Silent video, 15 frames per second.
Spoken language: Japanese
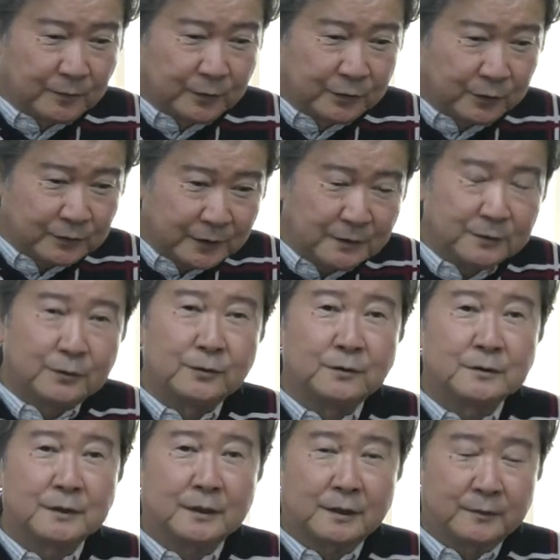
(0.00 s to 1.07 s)
う極端に
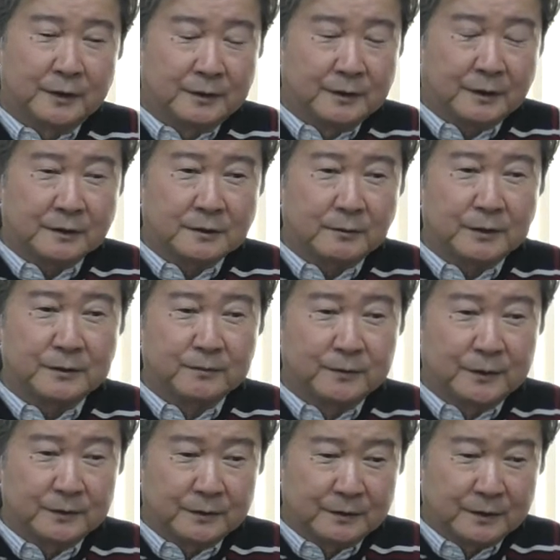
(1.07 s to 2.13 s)
こうなんかエリアが狭
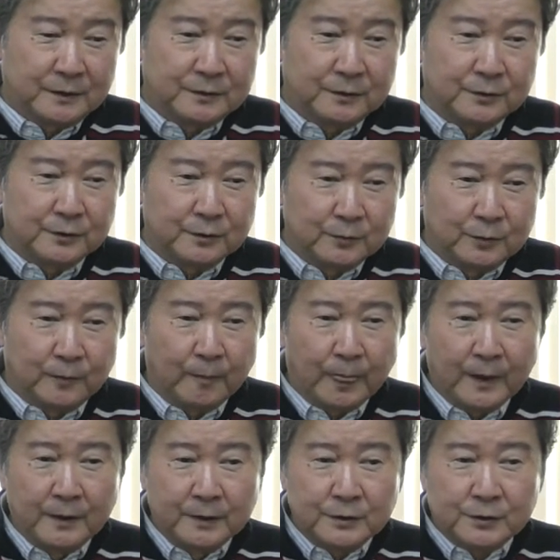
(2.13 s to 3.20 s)
められてるけども
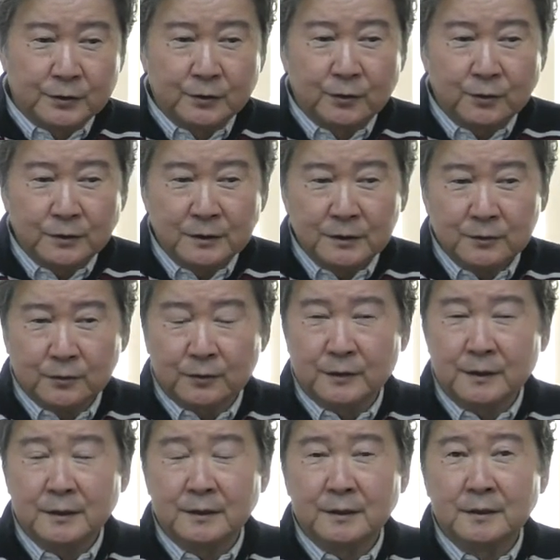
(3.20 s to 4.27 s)
地方銀行
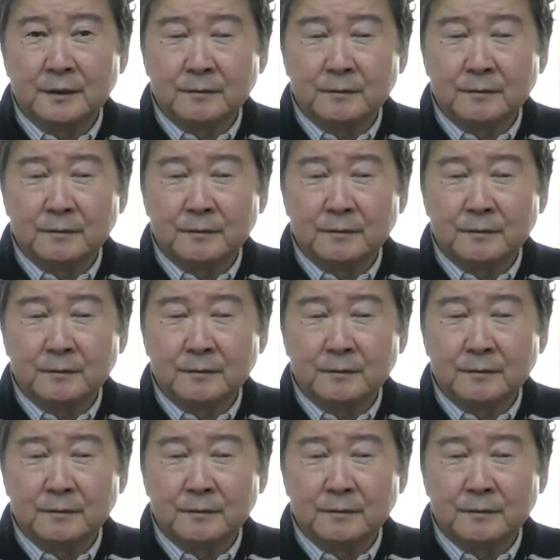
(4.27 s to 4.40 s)
ね、